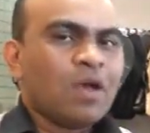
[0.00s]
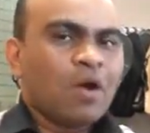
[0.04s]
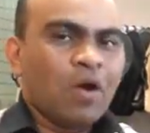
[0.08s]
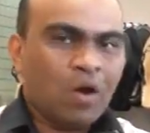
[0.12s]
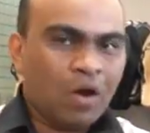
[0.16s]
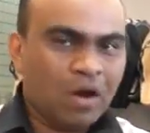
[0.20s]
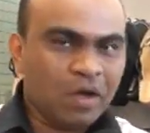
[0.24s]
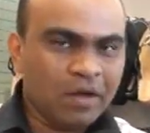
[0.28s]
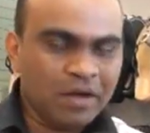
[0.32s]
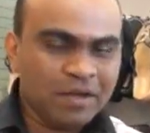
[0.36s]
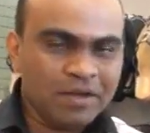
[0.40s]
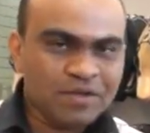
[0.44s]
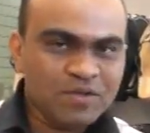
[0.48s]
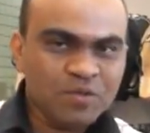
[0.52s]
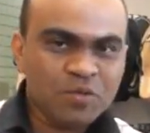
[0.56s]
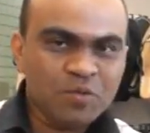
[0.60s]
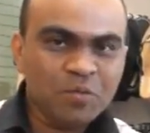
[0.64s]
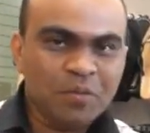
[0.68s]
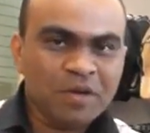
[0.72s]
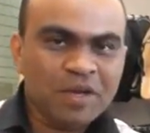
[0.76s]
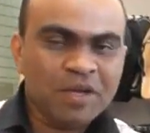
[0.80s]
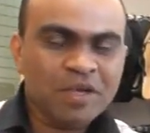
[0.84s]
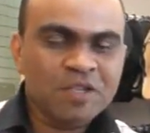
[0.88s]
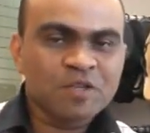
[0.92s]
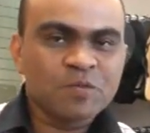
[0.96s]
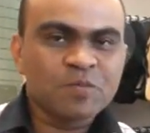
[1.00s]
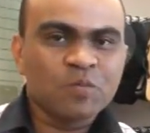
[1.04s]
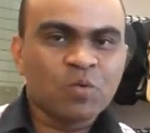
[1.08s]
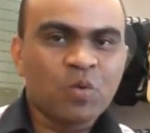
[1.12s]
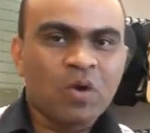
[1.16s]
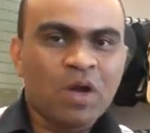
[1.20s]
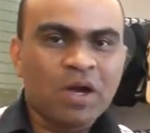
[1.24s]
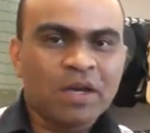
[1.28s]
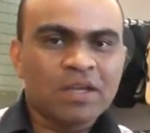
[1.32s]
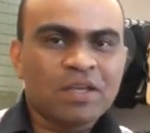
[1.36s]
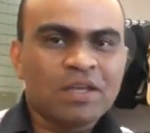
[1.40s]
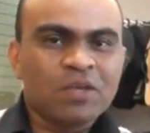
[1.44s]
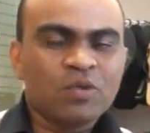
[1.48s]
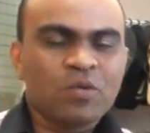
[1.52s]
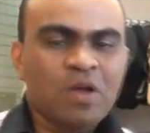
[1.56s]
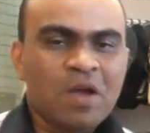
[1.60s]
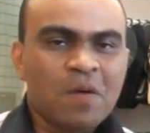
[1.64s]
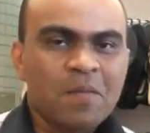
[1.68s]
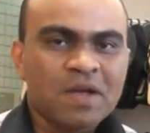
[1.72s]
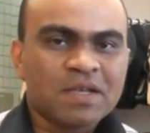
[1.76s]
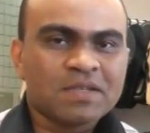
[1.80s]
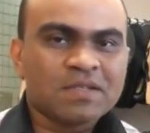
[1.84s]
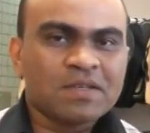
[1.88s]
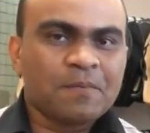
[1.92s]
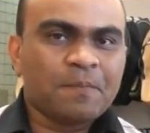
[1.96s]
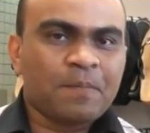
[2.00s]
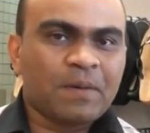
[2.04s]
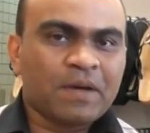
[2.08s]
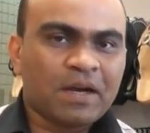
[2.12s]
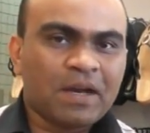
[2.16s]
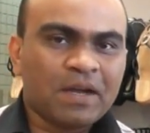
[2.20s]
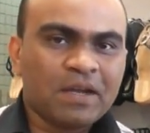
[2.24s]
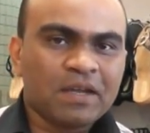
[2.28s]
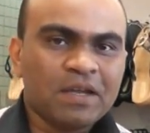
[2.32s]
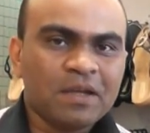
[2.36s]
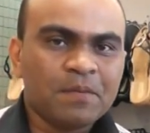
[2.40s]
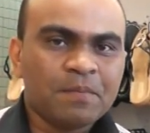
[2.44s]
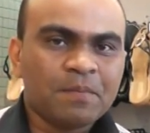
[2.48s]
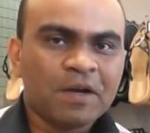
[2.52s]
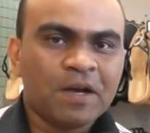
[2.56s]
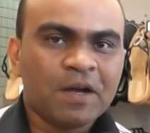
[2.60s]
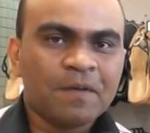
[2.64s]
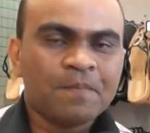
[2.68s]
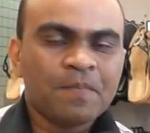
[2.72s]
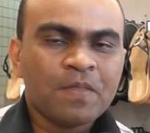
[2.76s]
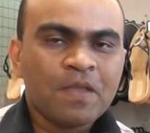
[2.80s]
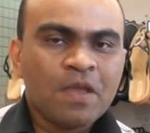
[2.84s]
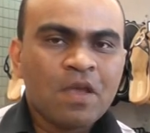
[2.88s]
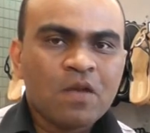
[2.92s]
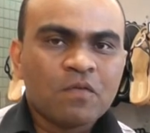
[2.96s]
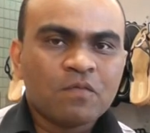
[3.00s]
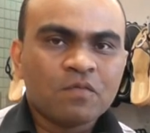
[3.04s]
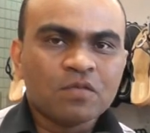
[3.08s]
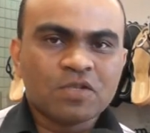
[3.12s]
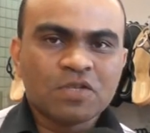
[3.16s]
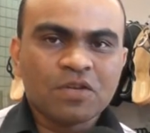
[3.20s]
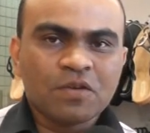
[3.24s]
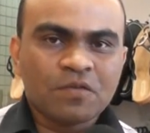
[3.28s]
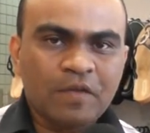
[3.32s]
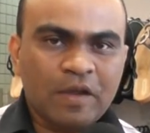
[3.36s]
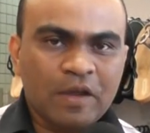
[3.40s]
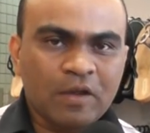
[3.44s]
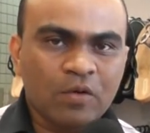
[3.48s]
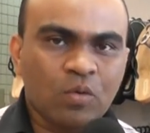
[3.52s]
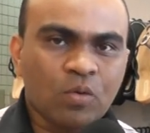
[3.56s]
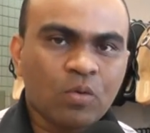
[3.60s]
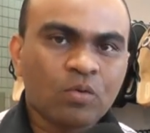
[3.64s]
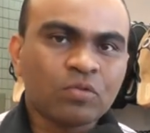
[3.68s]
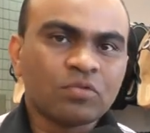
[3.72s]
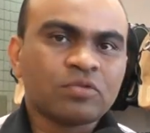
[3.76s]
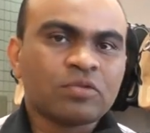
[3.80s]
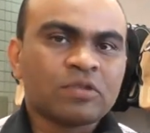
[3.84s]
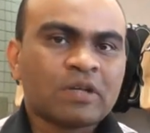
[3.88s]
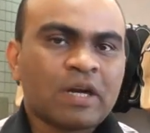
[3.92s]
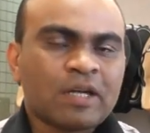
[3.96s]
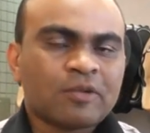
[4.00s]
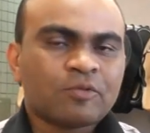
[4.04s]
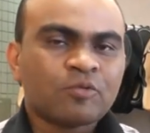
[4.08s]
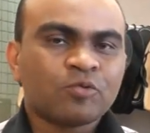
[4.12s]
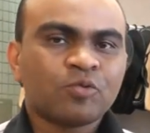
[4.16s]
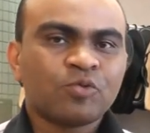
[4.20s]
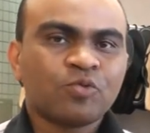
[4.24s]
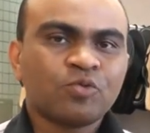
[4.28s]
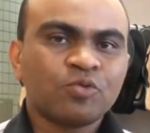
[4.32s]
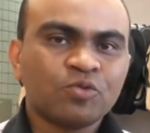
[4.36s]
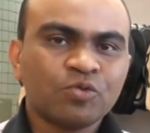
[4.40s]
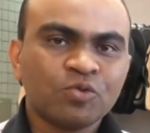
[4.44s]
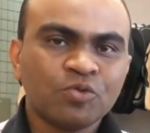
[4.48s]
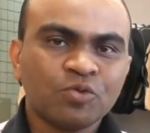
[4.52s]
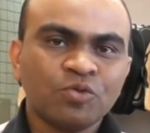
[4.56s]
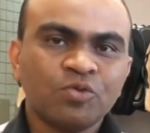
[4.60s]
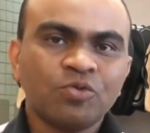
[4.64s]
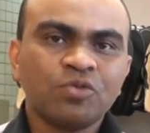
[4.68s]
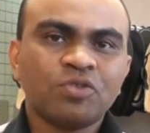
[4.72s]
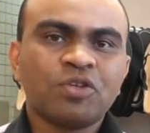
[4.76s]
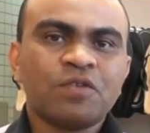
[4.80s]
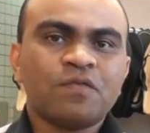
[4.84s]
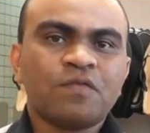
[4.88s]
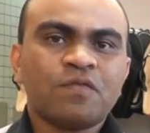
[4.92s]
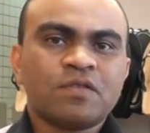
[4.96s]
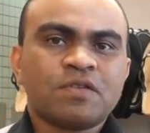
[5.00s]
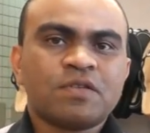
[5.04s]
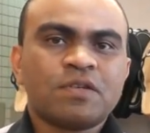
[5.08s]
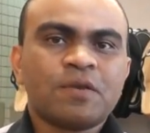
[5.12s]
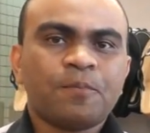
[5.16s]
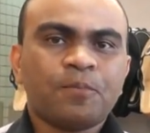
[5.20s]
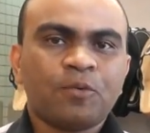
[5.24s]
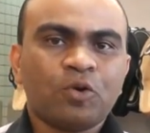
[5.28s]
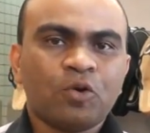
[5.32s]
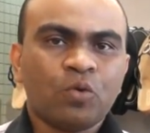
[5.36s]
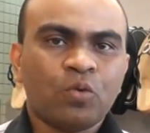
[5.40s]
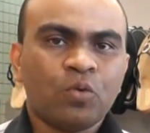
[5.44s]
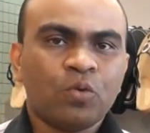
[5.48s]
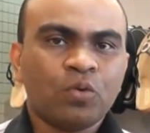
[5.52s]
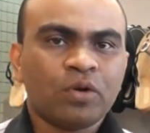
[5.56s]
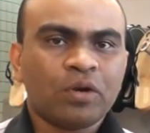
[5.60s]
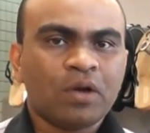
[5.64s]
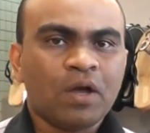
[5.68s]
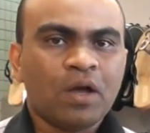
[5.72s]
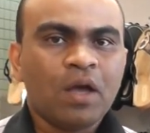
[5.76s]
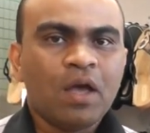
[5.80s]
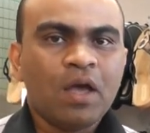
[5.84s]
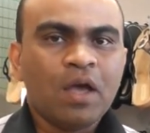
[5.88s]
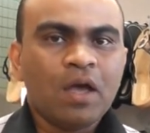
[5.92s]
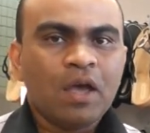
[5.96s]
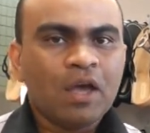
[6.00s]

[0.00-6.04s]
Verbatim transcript: Olha, é isso mesmo, aqui no Armazém Paraíba você vai encontrar tudo que você procura.